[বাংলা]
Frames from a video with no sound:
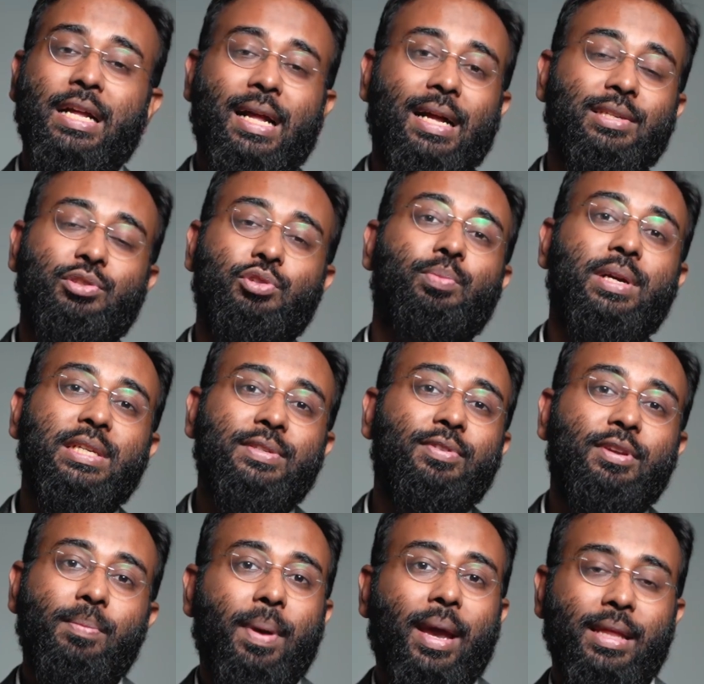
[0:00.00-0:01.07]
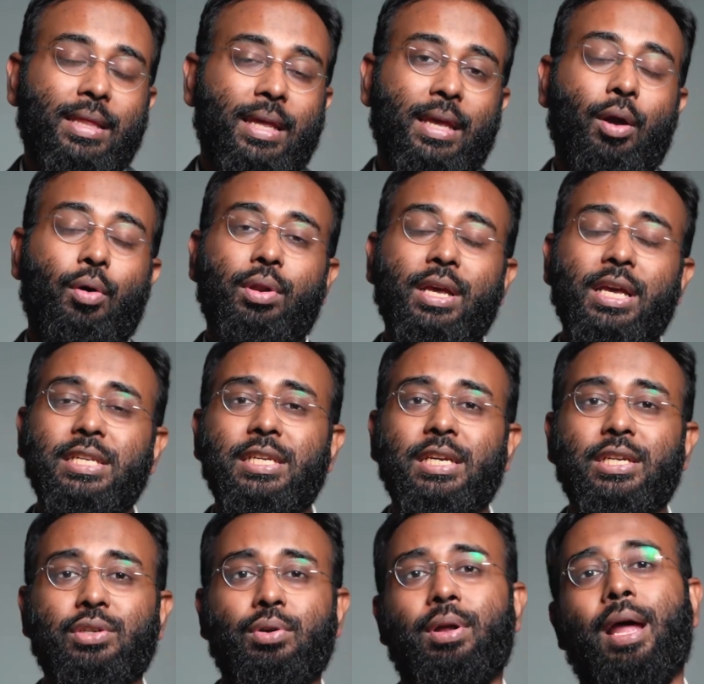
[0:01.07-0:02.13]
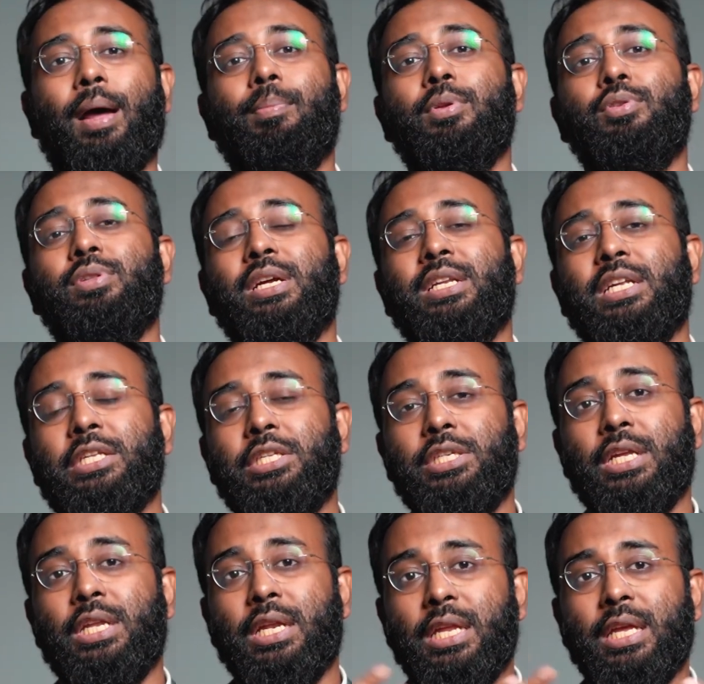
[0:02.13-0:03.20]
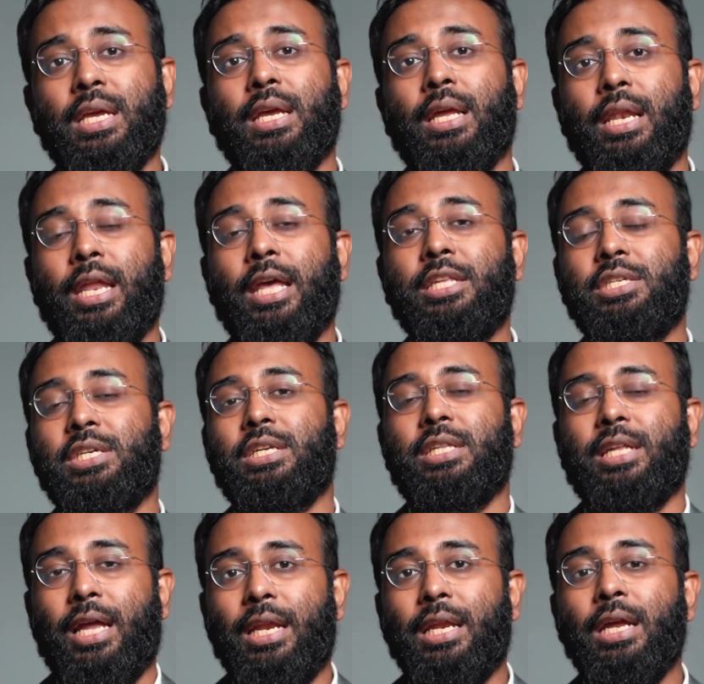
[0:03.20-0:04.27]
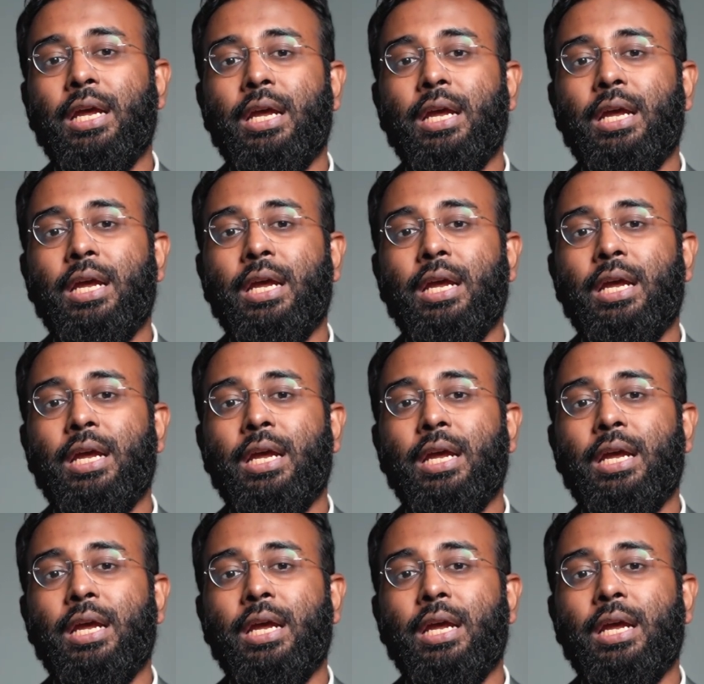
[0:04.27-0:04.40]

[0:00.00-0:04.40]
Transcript: কাস্টমাইজ ফিডব্যাক দিই অনেকেই জিজ্ঞেস করে আপনি যদি একটা জেনেরিক লেকচার দেন